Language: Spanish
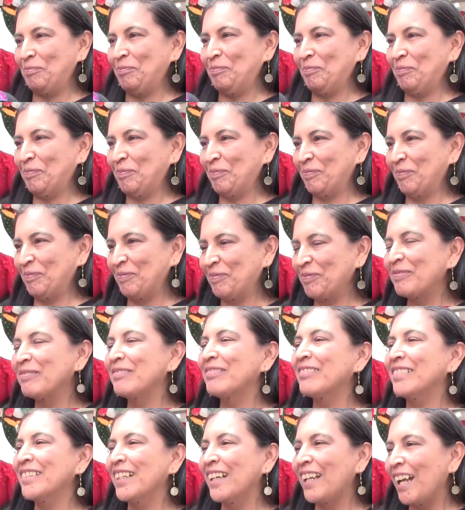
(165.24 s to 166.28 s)
Ah, de la
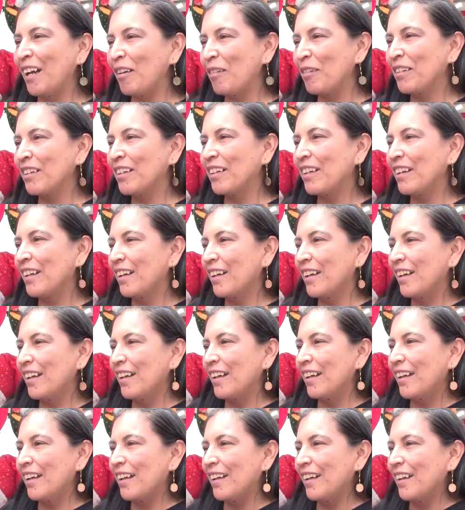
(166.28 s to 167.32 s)
biblioteca, pero el convenio que tienen
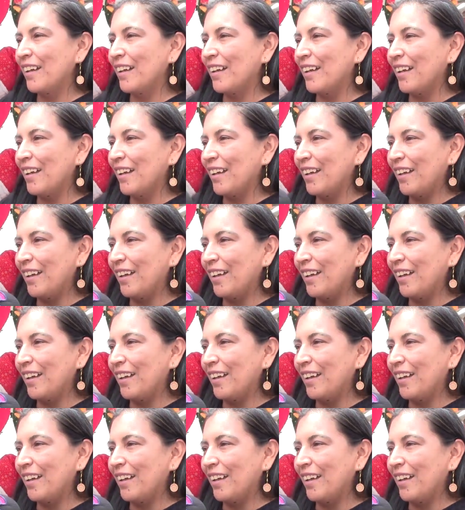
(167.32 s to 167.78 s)
con el SENA.